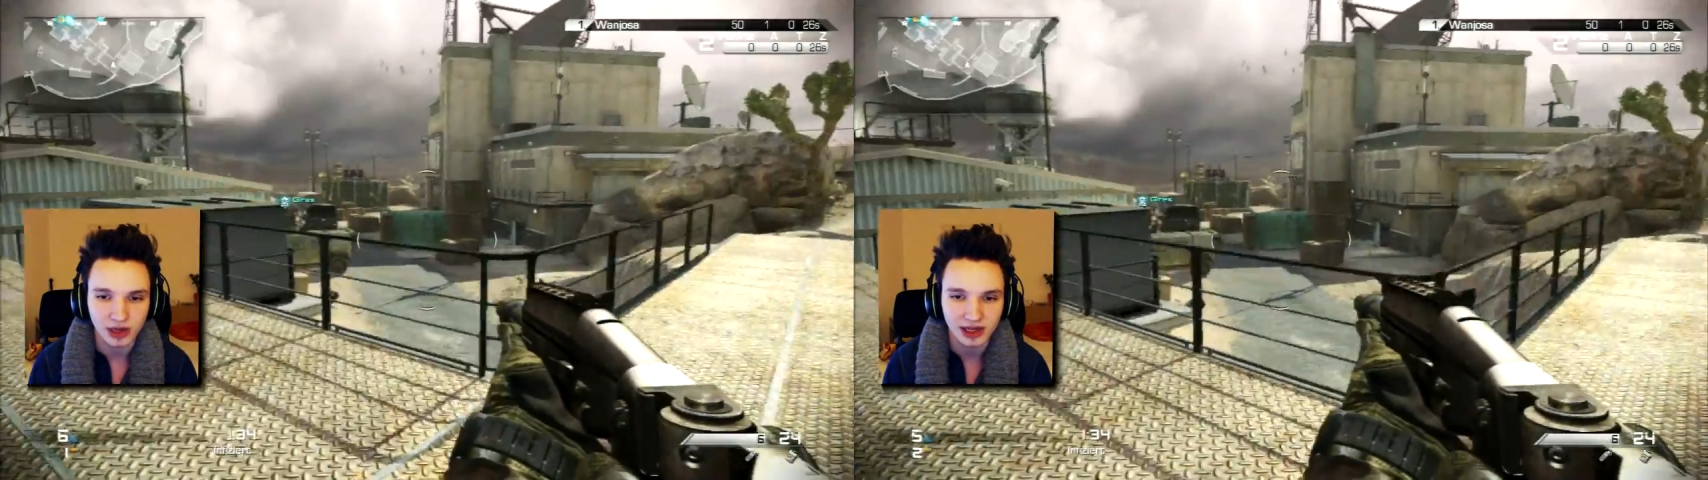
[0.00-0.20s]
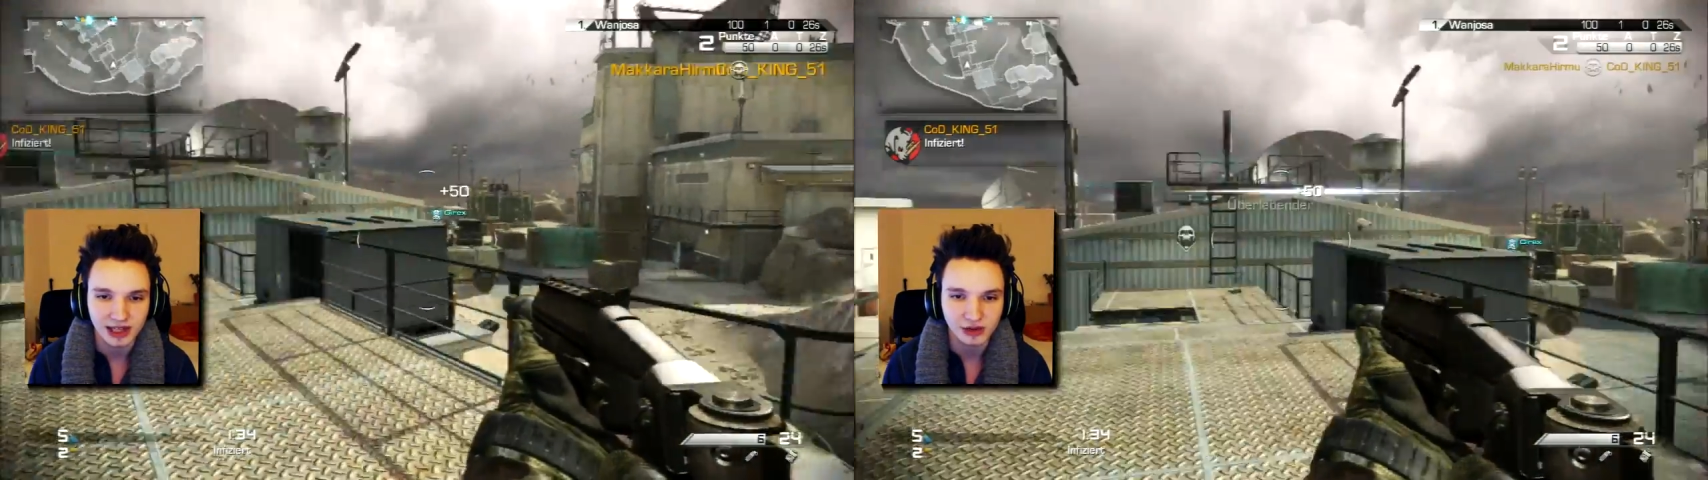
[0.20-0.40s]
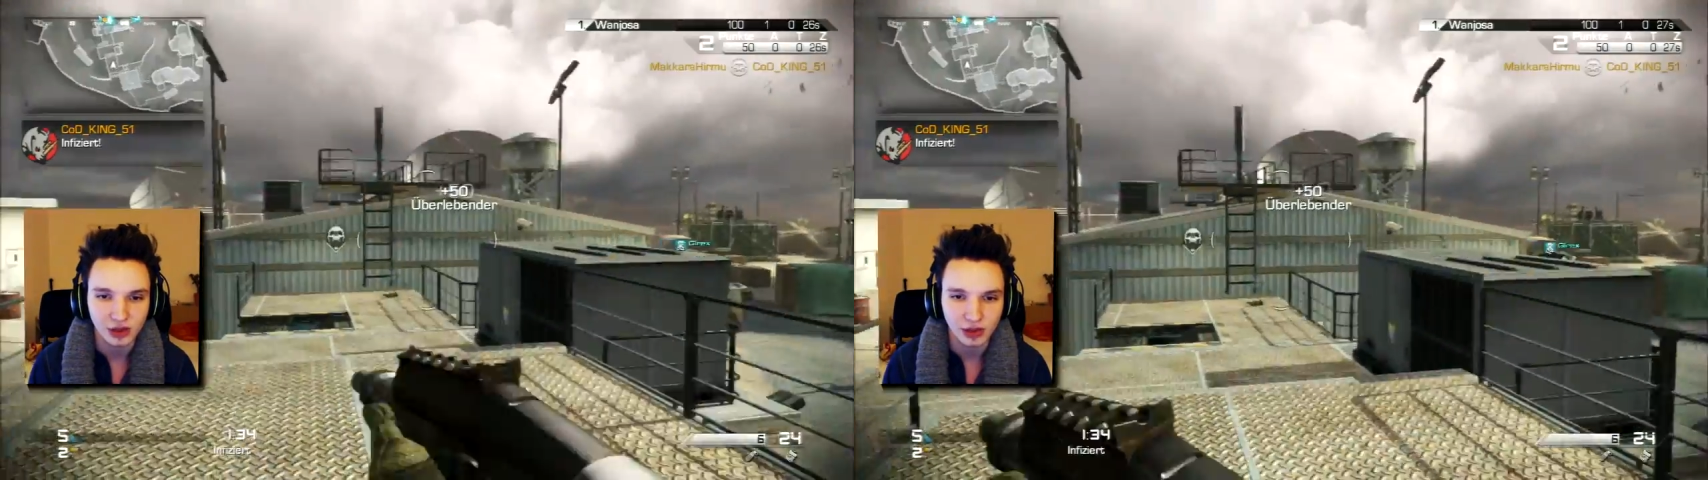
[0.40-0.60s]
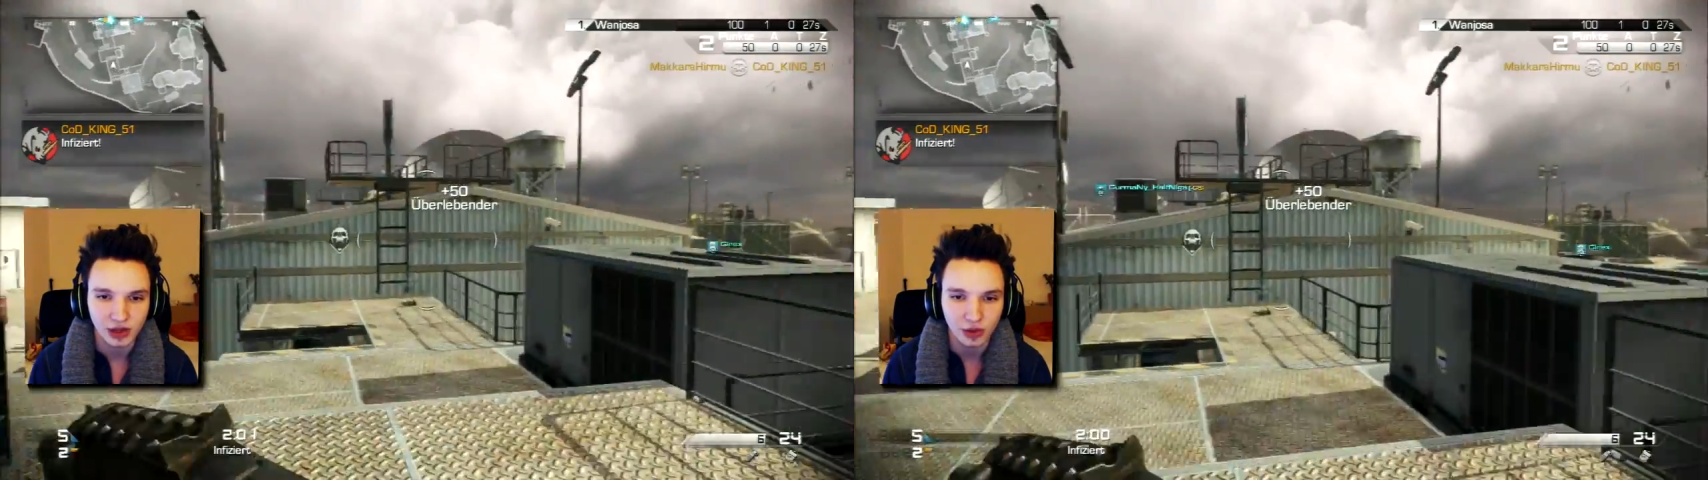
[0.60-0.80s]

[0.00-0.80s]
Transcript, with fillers: hochgehen. Lass uns auch hier